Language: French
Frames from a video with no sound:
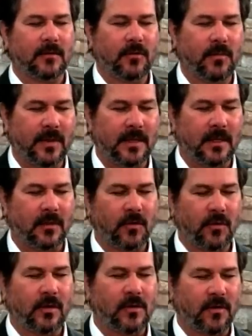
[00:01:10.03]
de bénir
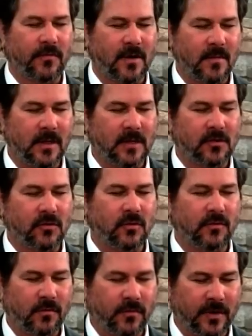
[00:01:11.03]
eux et leurs familles, que ce soit au
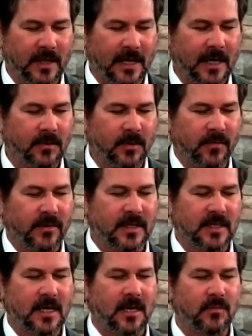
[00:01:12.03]
niveau fédéral,
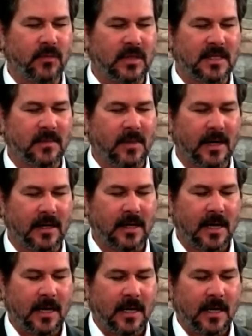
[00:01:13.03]
provincial, municipal,